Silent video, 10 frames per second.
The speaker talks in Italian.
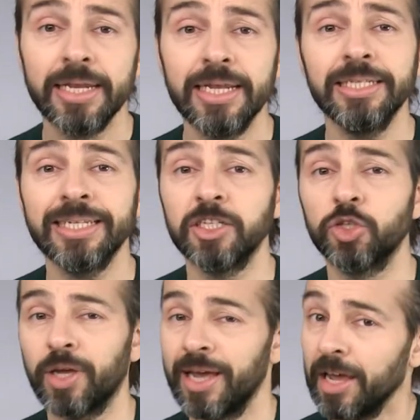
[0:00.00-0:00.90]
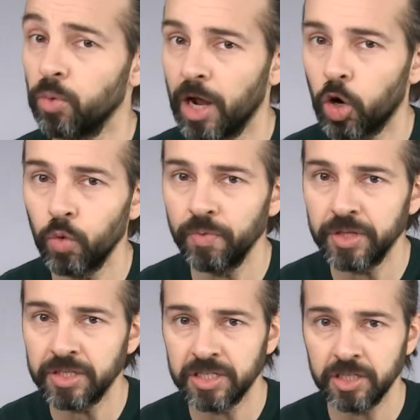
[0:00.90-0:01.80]
nel senso che hai una
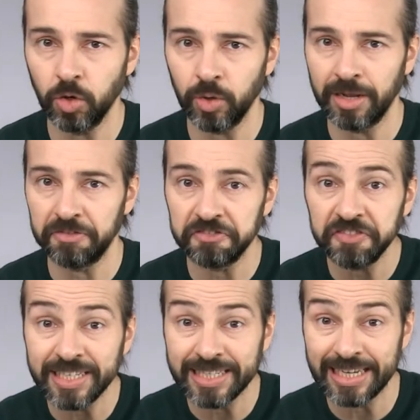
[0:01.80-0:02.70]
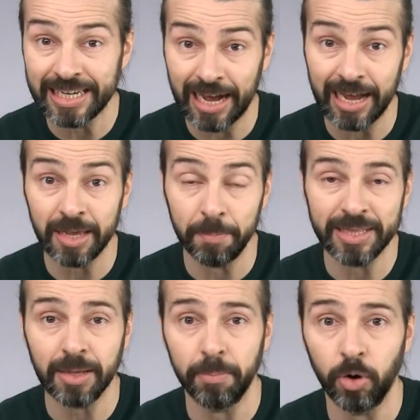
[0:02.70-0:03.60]
condizione fisica e
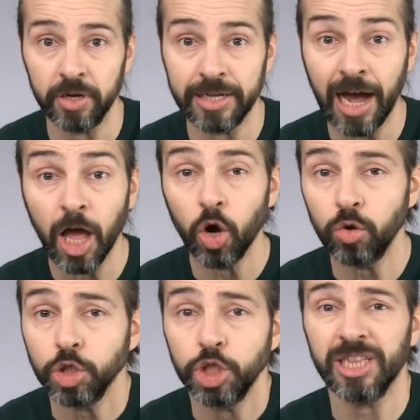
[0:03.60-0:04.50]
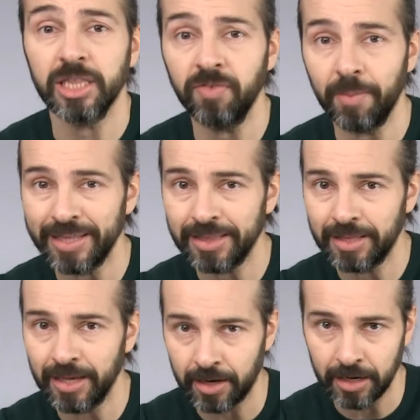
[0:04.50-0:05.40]
metabolica
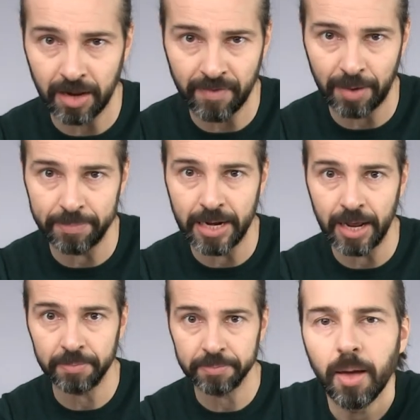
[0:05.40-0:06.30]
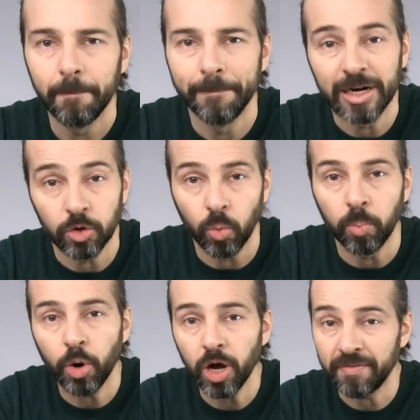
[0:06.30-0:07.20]
oggettivamente rilevabile ma non
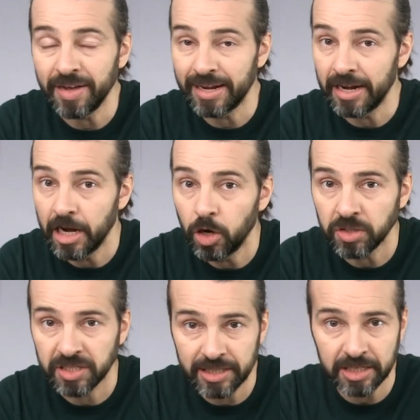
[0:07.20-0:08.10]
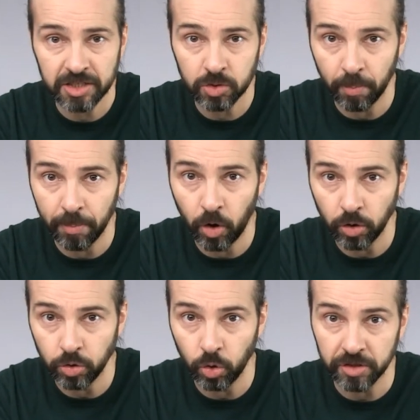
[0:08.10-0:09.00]
puoi avere nello stesso
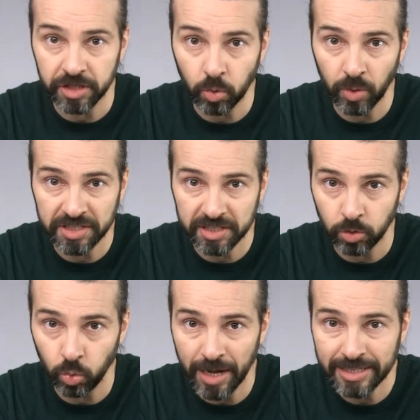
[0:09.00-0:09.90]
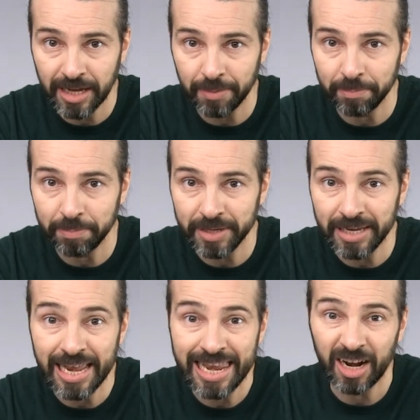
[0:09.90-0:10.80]
modo di questi due
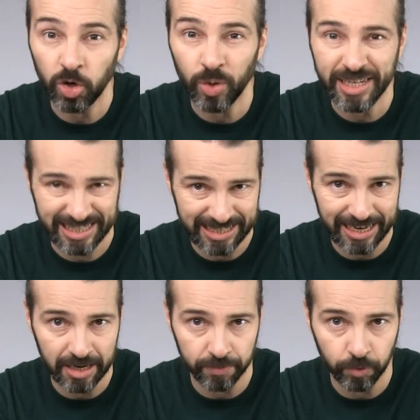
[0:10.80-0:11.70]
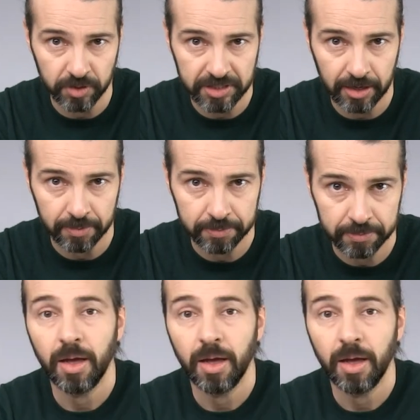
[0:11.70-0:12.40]
esempi l'anoressia nervosa.